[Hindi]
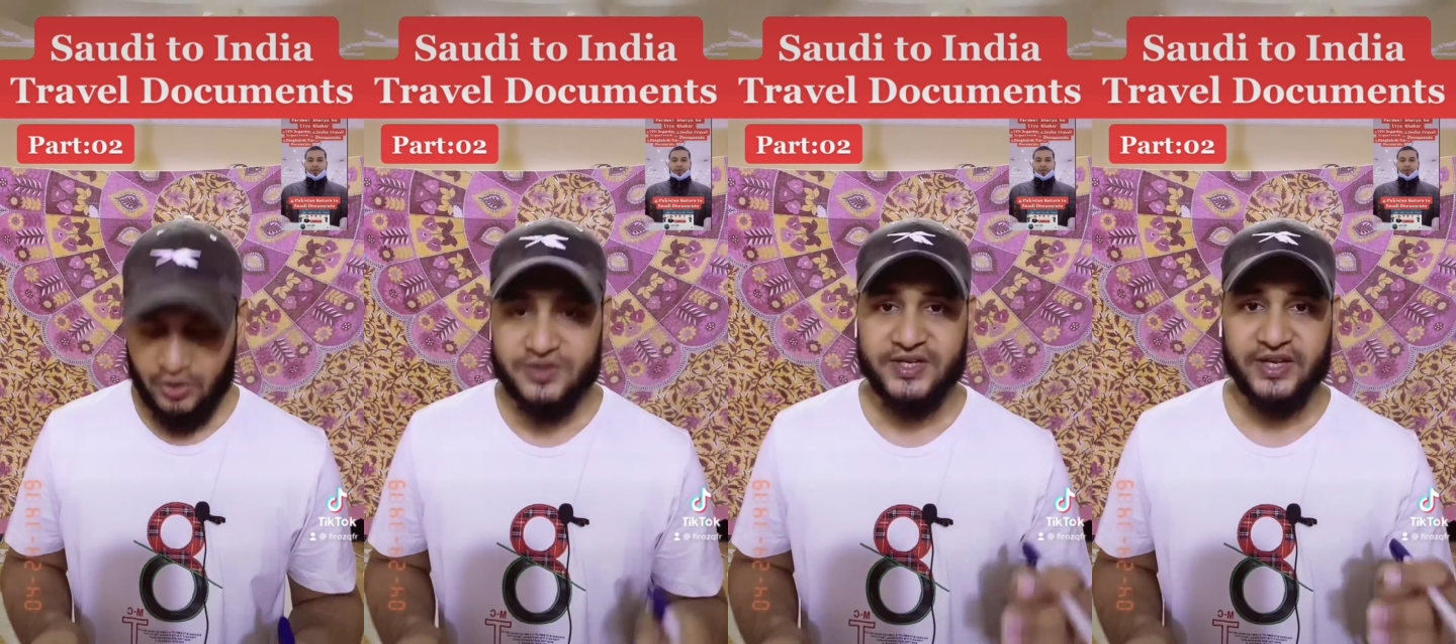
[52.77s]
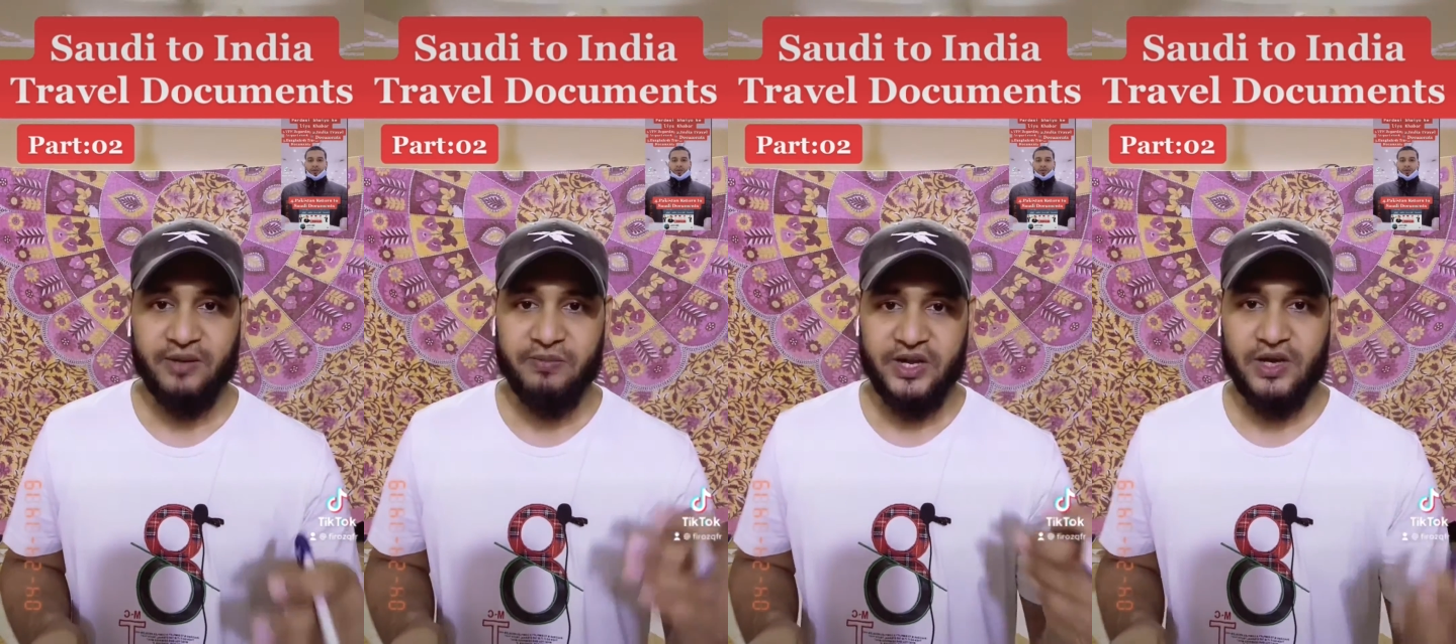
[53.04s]
हो
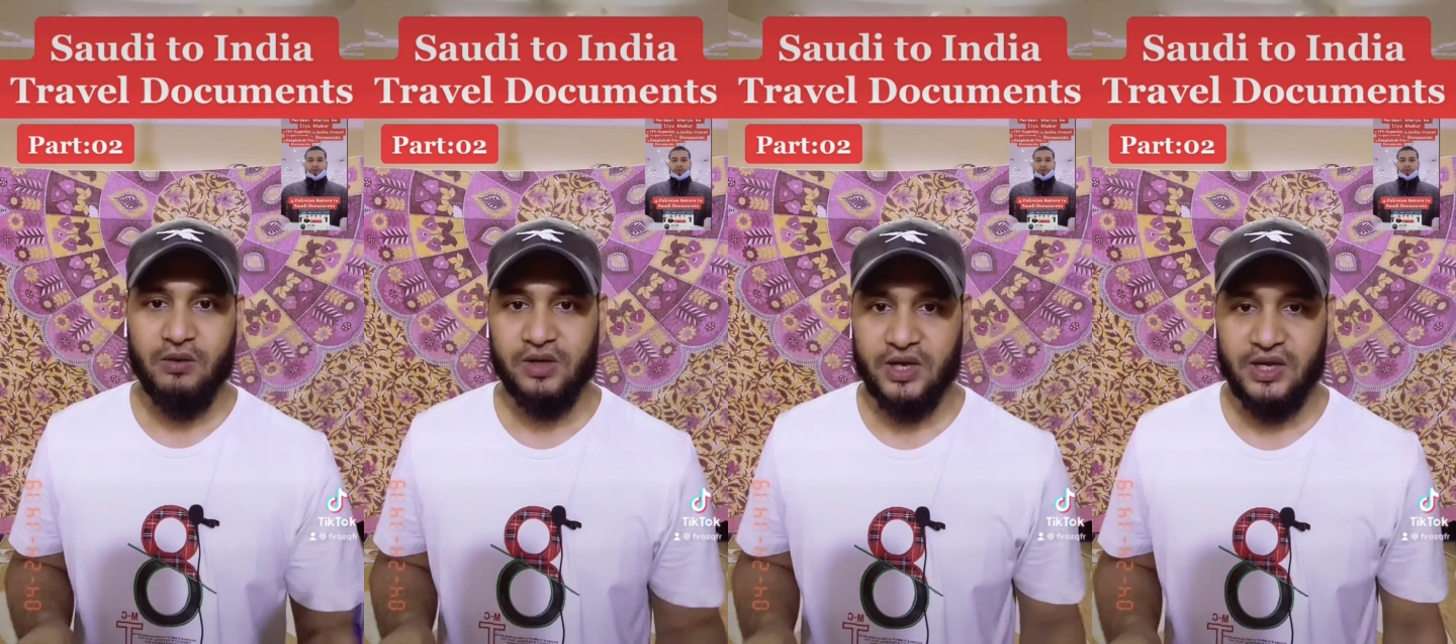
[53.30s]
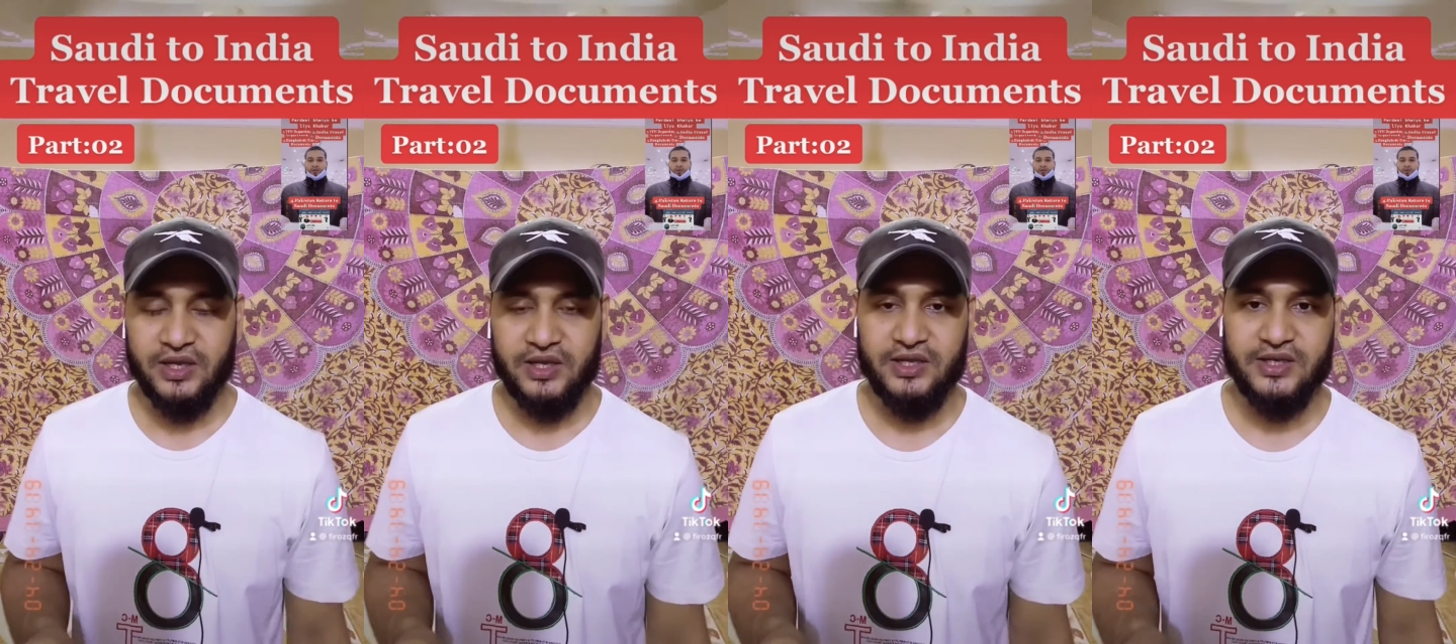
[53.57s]
सके प्रिंट आउट
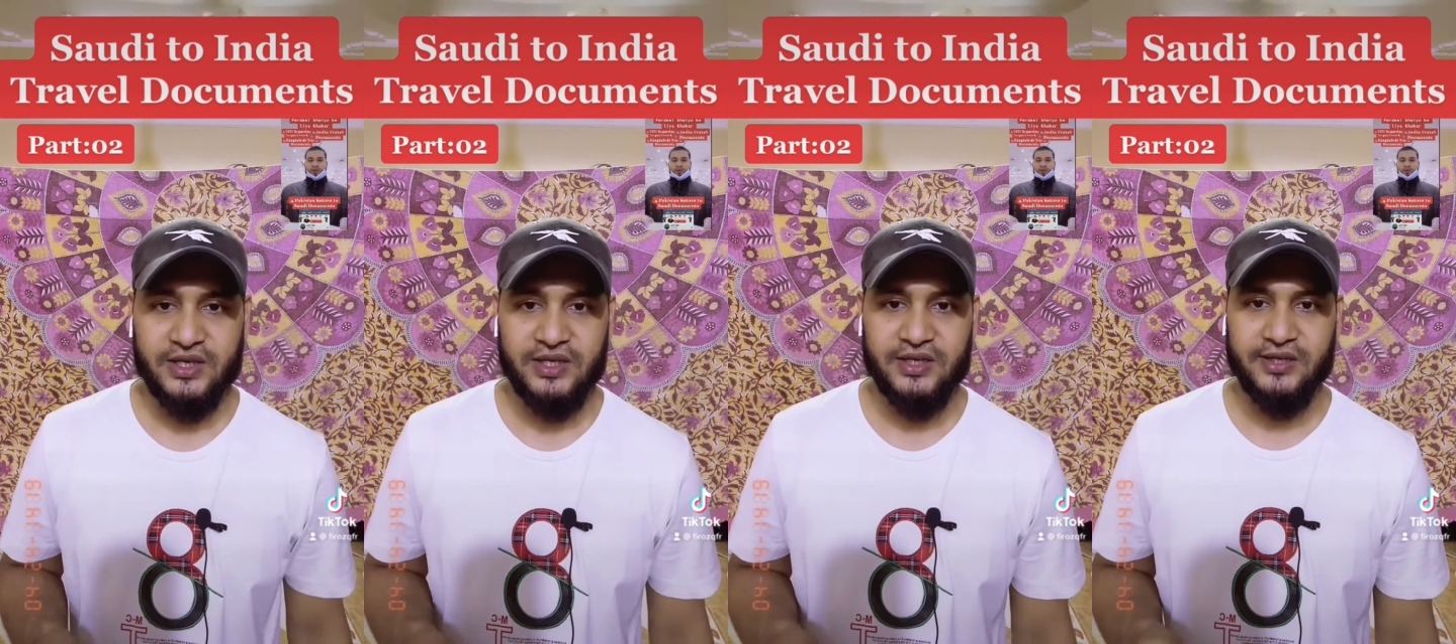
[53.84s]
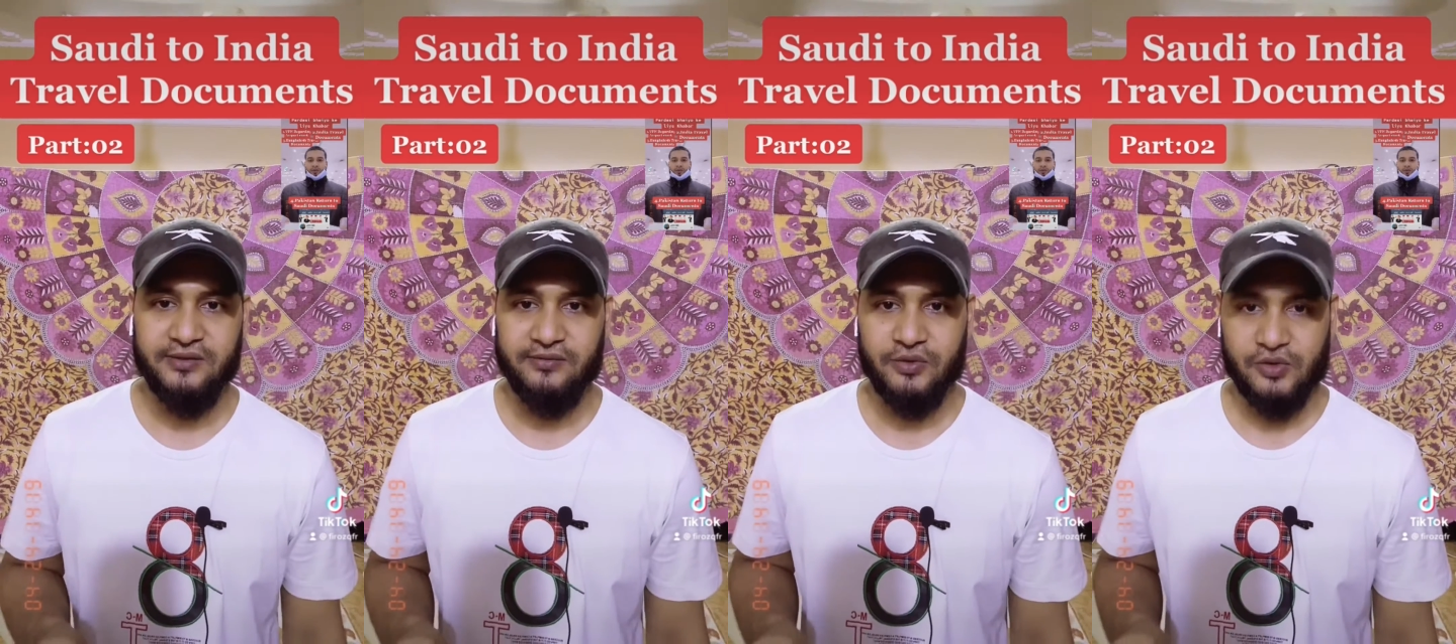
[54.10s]
कर लेंगे यानी